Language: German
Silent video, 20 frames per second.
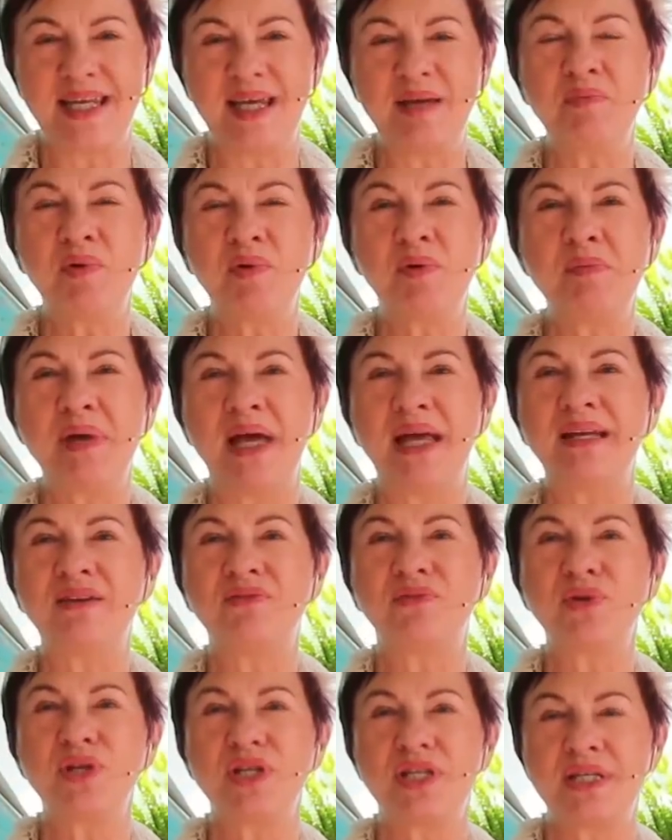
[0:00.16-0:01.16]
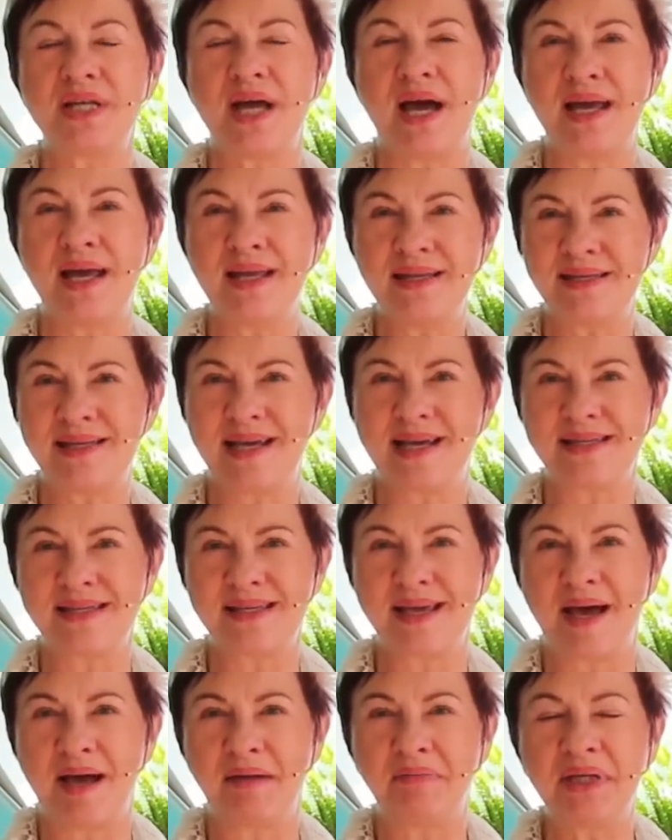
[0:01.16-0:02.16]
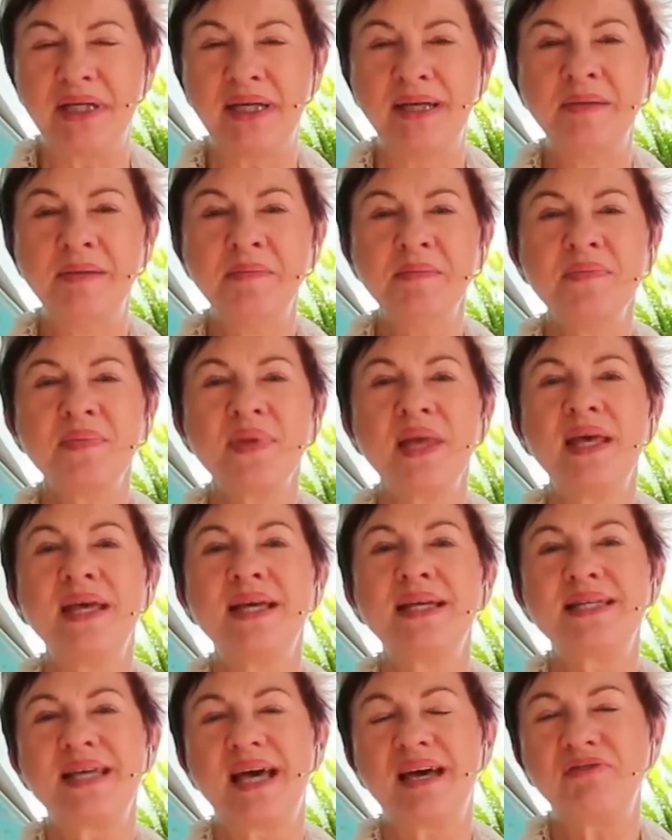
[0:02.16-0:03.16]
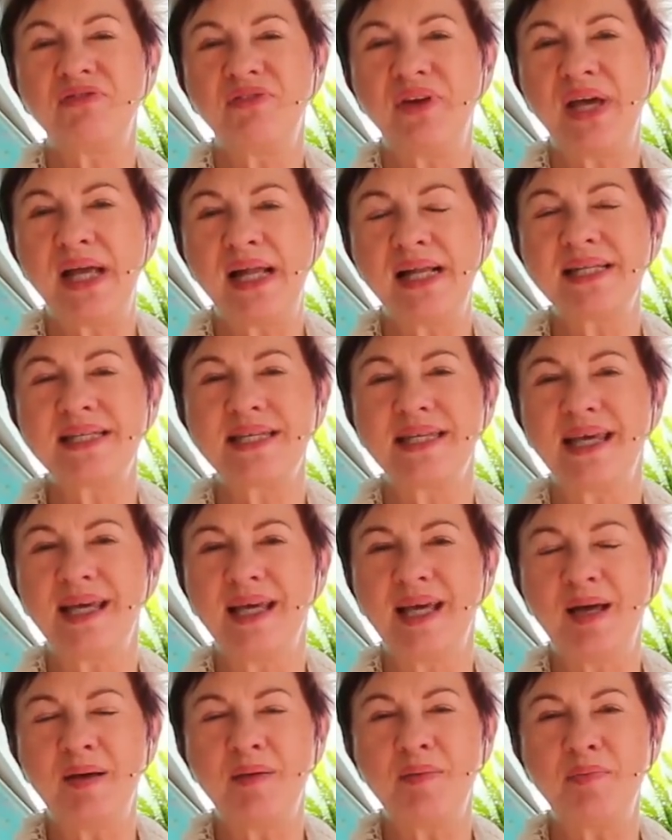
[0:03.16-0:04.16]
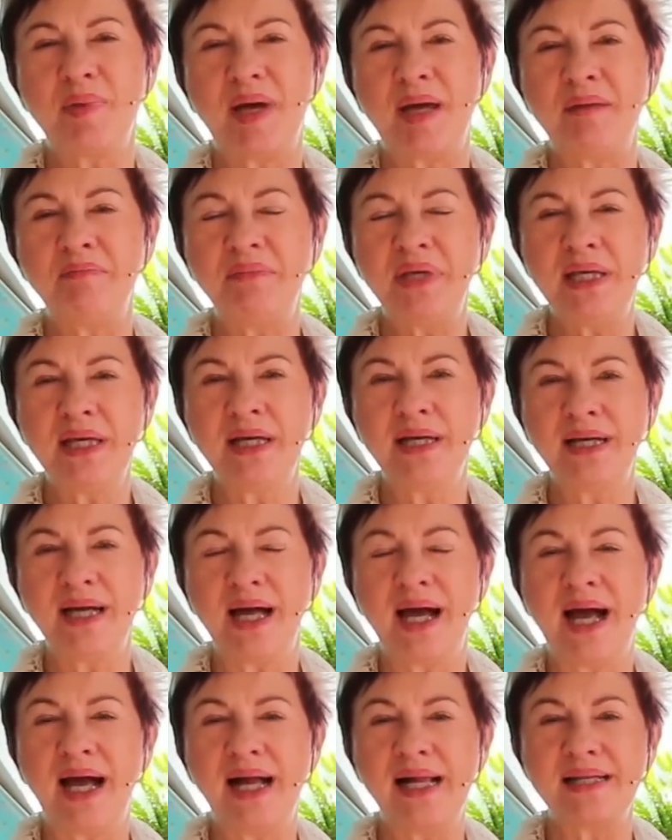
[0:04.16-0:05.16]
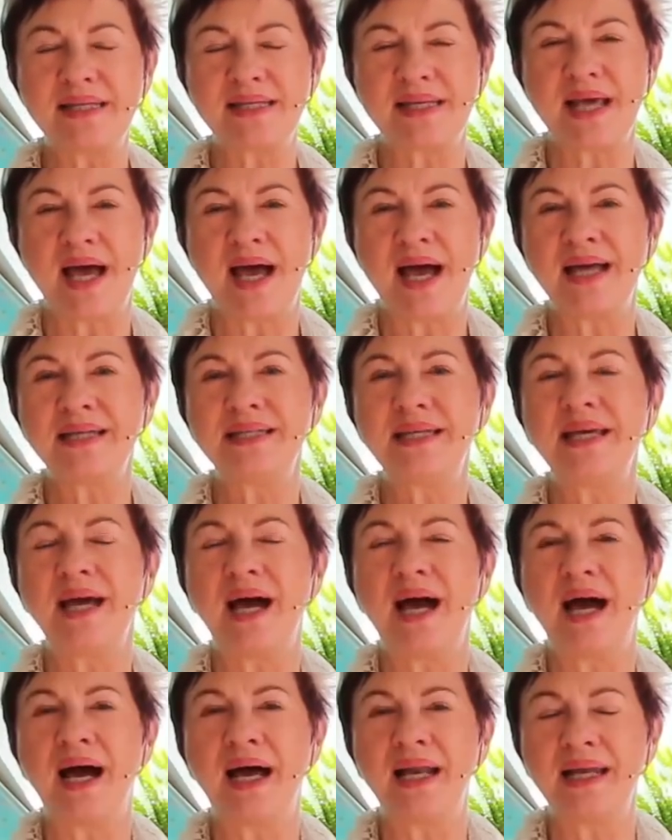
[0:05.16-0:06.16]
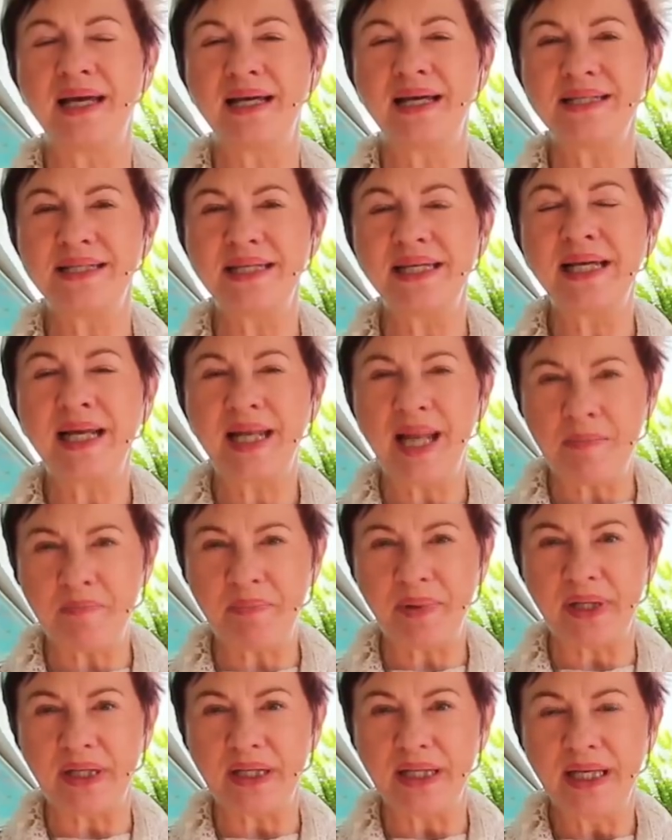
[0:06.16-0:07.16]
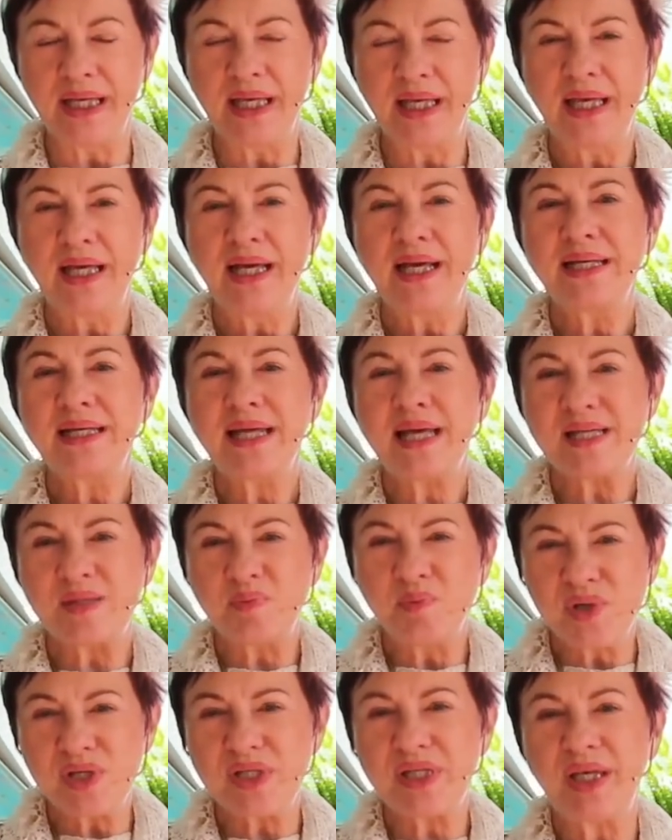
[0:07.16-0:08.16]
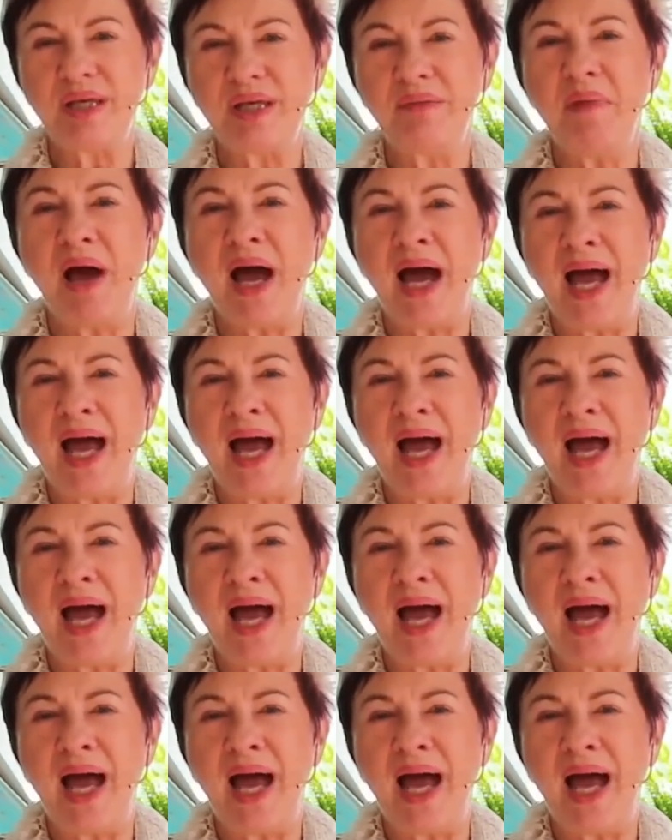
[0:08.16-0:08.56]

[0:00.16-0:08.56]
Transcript: dem Moment, wo ich einen Einsatz habe, da fällt äh, bei mir als ADHler die Klappe. Das muss ich mal